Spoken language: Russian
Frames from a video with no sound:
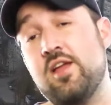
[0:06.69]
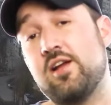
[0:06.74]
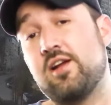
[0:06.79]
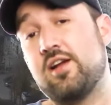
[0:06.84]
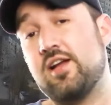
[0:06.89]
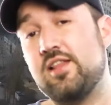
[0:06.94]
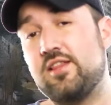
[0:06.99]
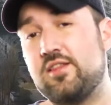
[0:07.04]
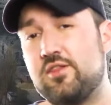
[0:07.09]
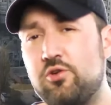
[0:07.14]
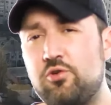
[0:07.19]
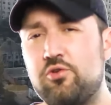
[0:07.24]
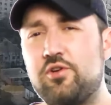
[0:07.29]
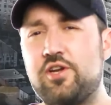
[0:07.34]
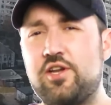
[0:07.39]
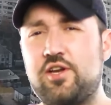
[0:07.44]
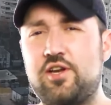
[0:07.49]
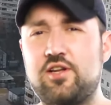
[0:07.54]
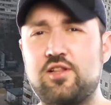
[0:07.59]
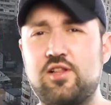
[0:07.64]

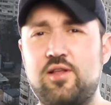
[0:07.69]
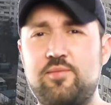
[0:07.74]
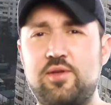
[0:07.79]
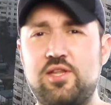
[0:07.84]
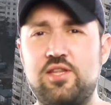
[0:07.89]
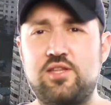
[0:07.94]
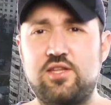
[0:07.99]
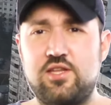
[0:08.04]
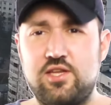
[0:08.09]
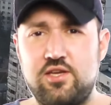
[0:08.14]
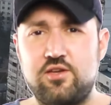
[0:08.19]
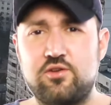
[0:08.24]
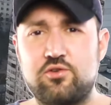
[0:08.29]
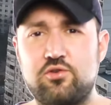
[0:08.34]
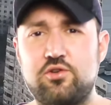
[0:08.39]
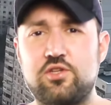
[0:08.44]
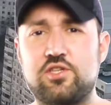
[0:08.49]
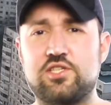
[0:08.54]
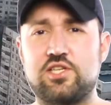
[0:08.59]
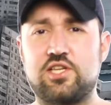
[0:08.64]
который
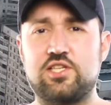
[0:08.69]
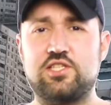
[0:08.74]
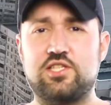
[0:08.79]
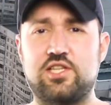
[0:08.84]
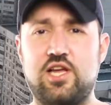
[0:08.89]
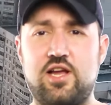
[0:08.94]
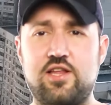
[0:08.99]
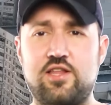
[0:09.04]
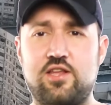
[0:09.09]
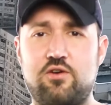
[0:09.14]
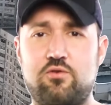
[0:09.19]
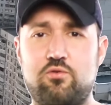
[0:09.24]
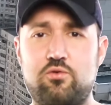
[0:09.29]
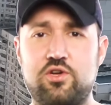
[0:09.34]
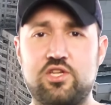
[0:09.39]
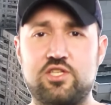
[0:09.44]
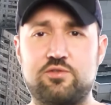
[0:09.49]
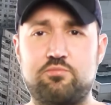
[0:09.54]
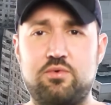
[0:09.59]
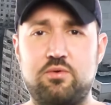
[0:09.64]
регламентирует создание
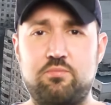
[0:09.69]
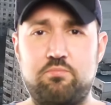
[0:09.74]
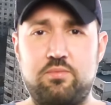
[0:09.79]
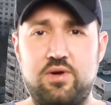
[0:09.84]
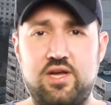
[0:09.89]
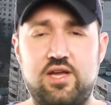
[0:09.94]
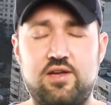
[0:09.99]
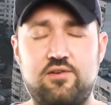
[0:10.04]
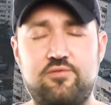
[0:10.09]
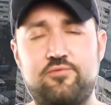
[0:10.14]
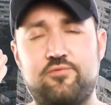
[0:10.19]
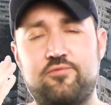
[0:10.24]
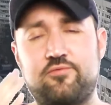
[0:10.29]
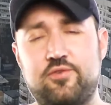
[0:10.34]
ОСББ